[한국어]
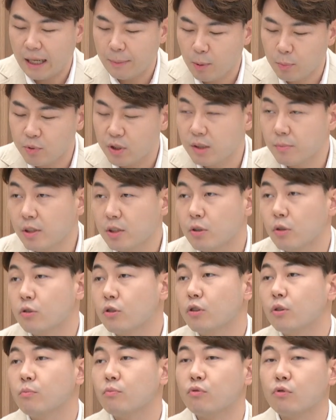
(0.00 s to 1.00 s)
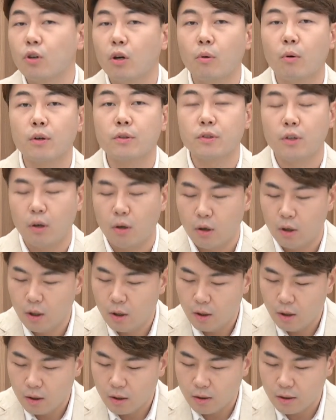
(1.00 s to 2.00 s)
가볍지만 여전히 무거워서
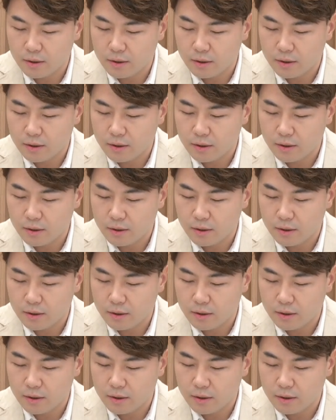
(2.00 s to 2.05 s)
음.